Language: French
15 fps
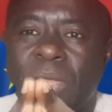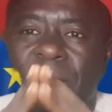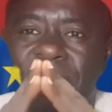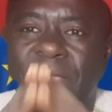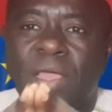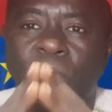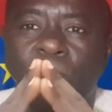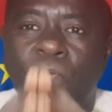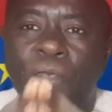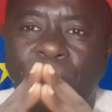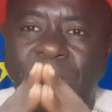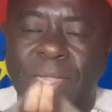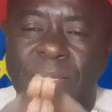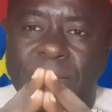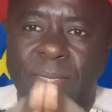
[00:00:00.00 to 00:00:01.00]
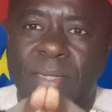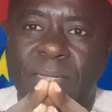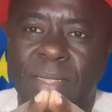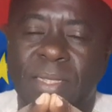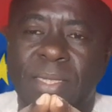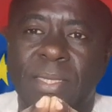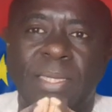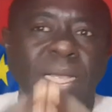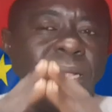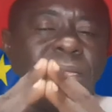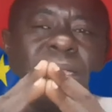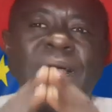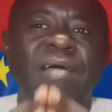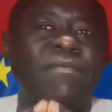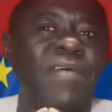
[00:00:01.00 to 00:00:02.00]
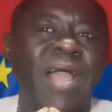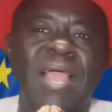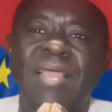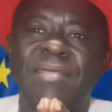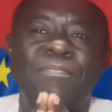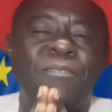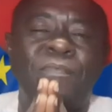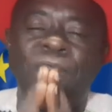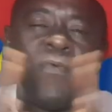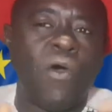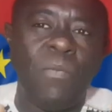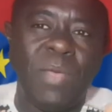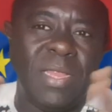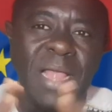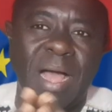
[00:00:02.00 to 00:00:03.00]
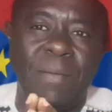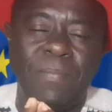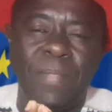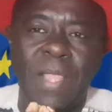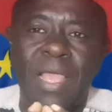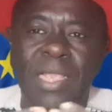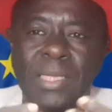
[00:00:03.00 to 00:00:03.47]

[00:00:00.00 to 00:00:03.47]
travail que vous faites, c'est un travail formidable.